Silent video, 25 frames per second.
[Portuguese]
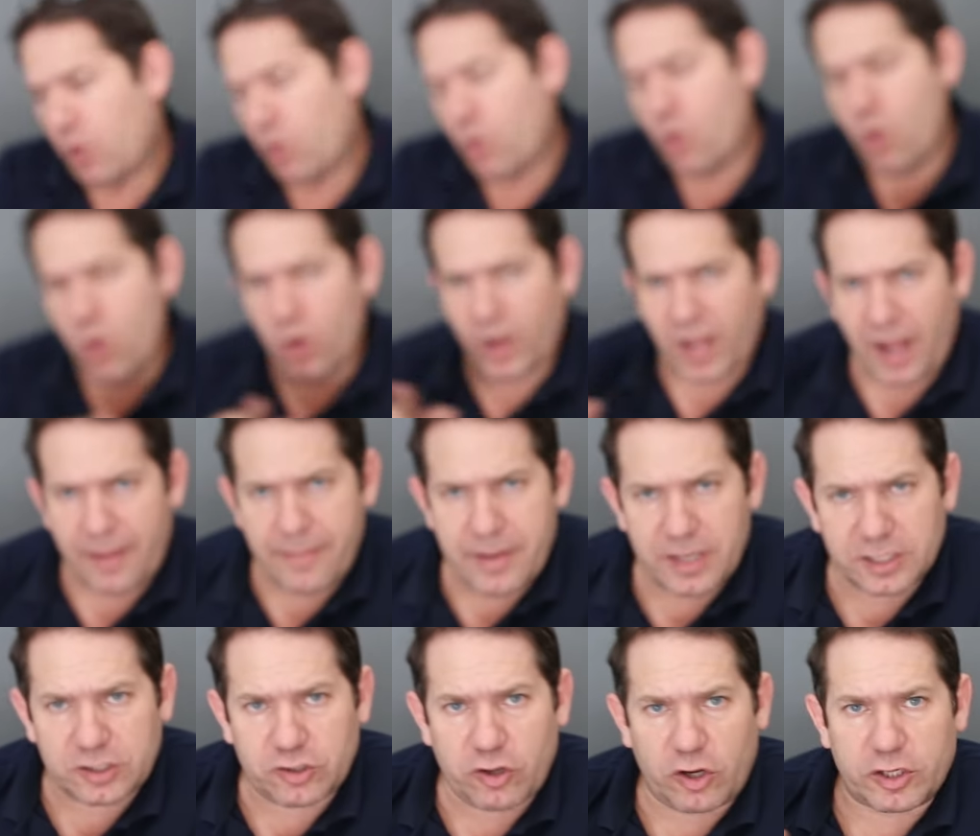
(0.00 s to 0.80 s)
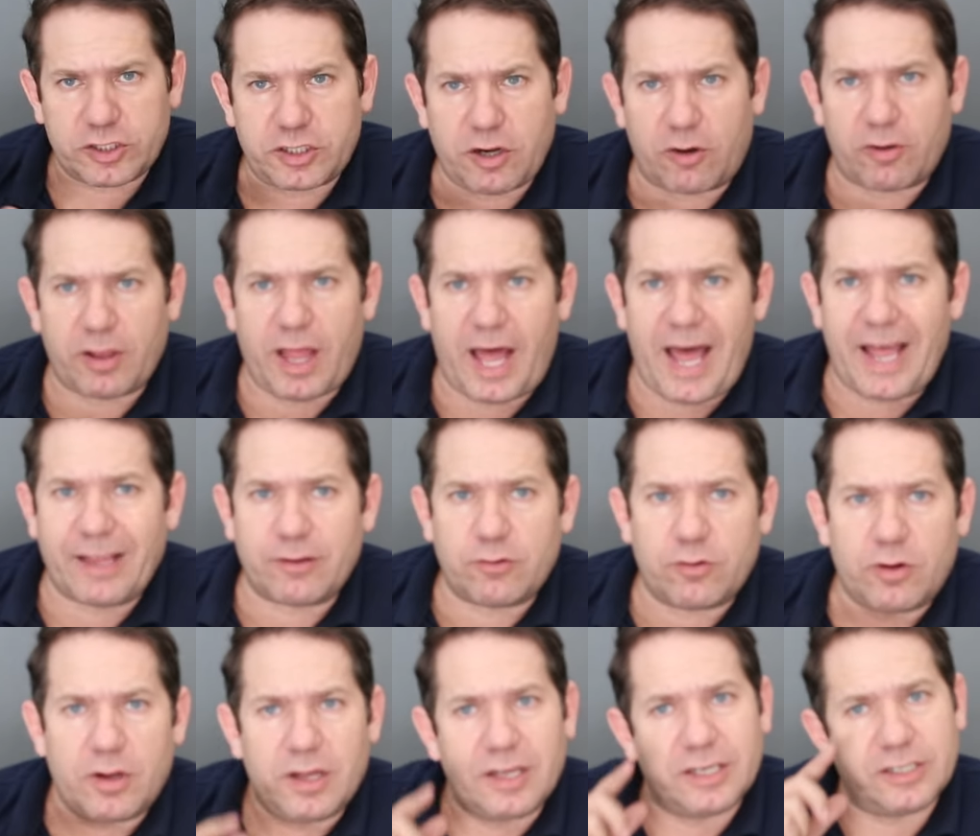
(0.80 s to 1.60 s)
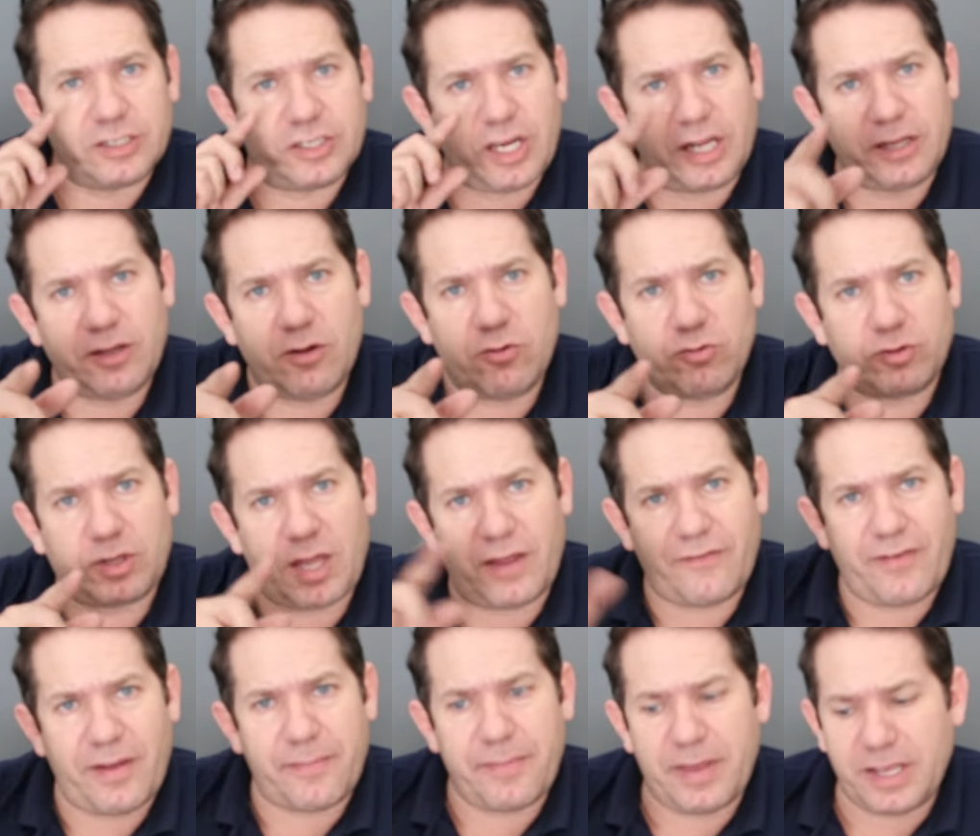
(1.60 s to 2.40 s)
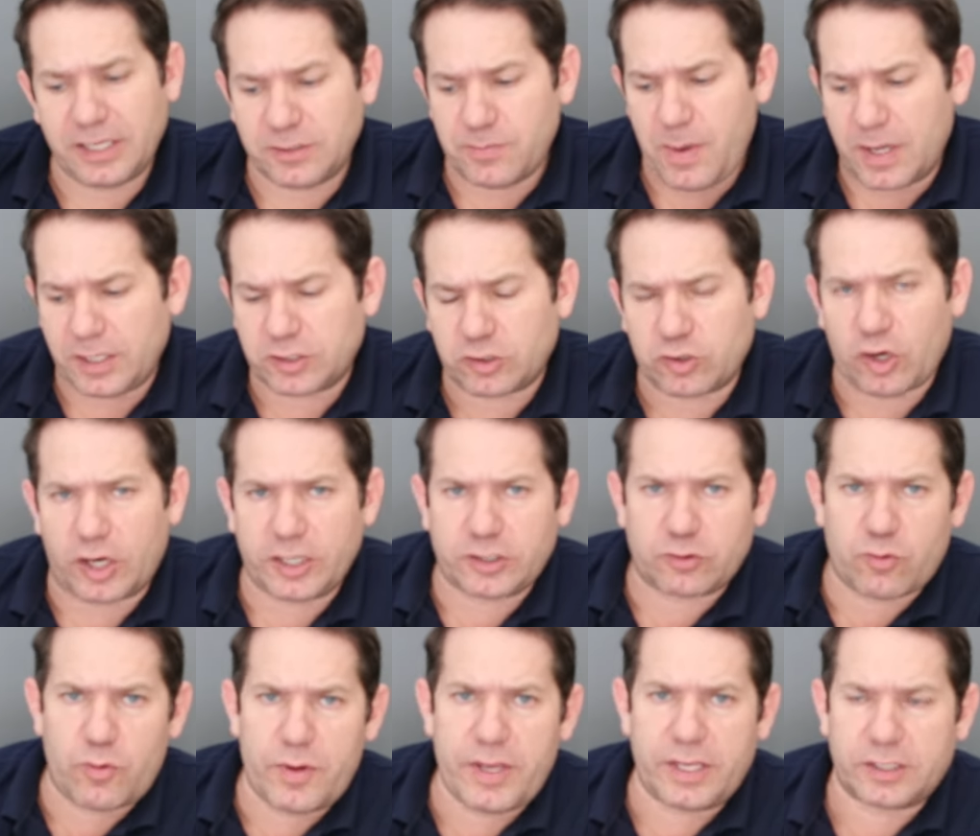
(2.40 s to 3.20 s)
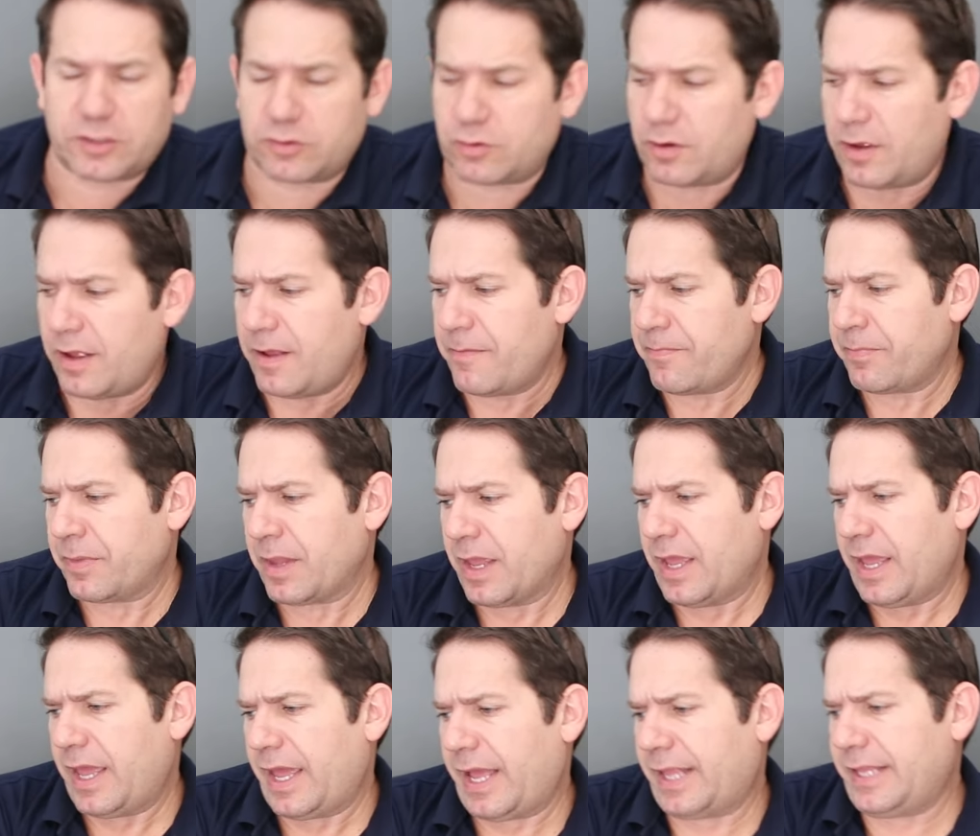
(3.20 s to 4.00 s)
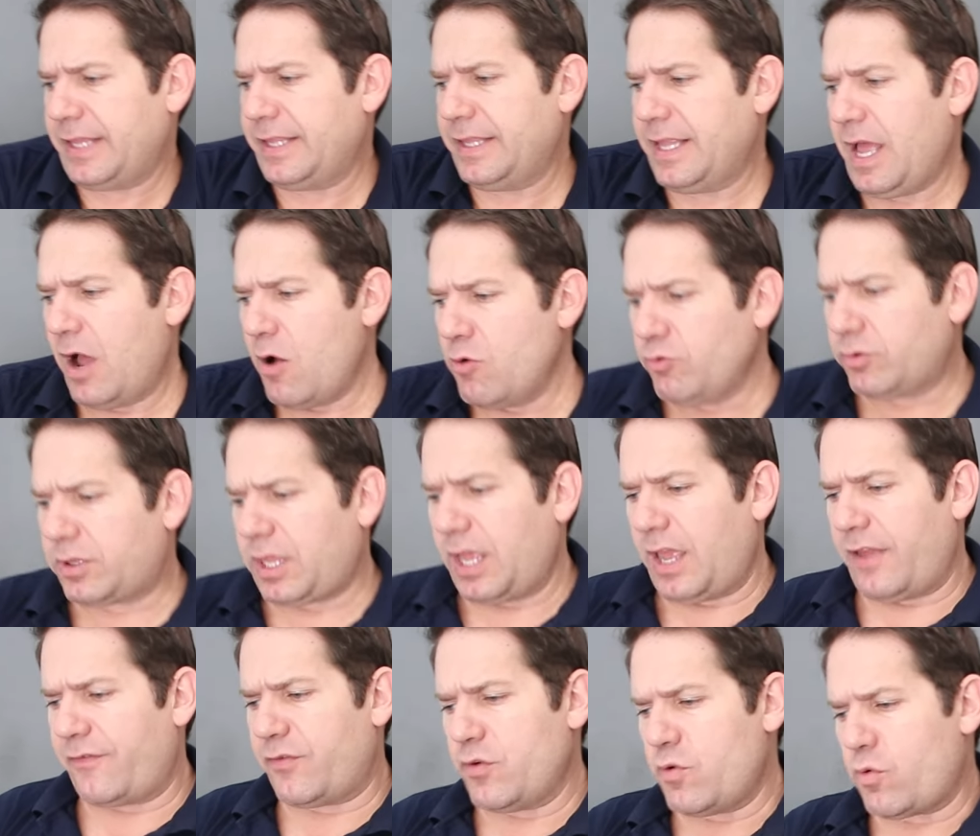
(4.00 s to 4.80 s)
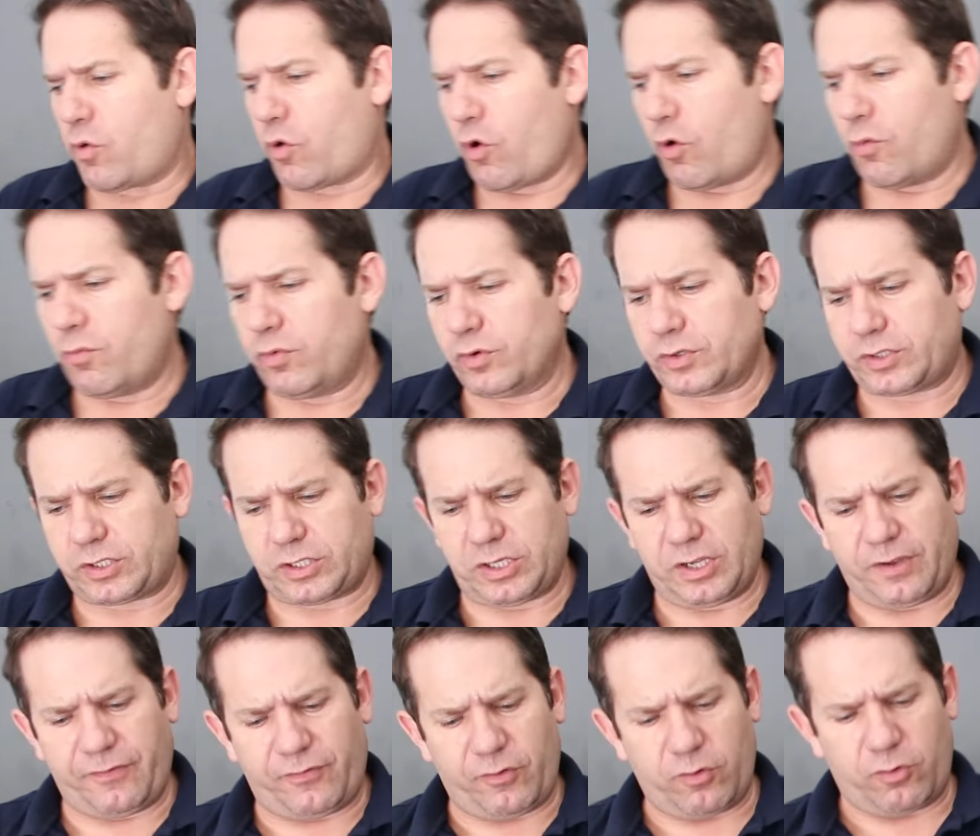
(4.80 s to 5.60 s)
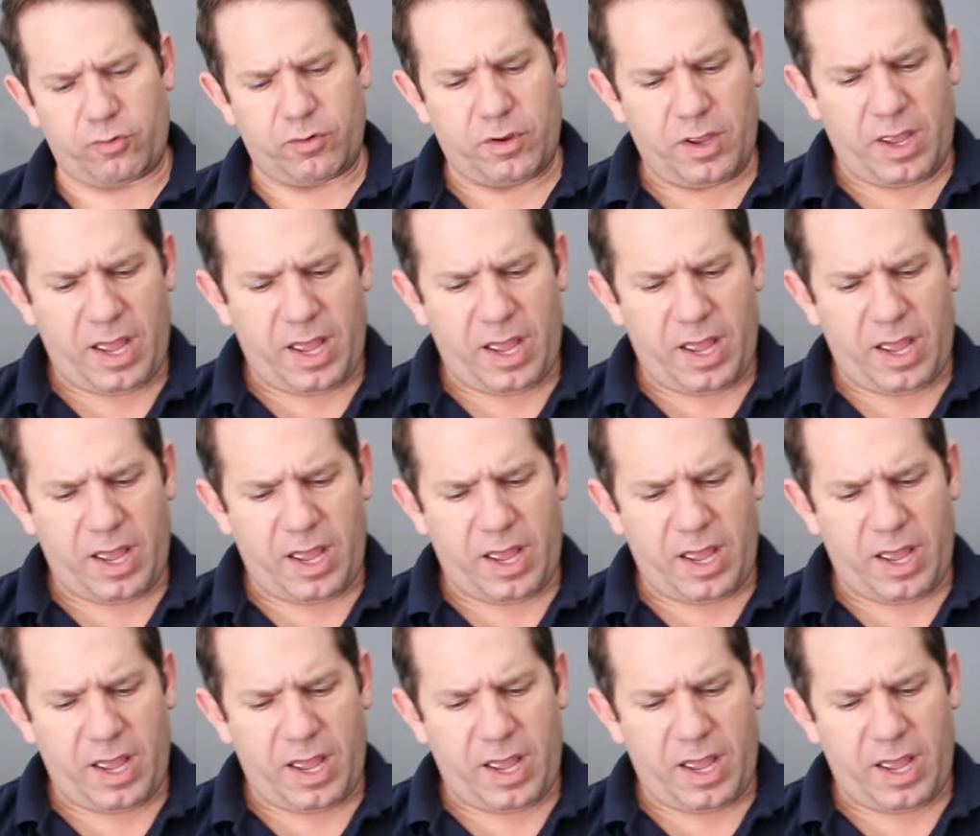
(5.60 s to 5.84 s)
O cabeçote ao lado já não teve a mesma sorte com isso. Ele não teve um combustível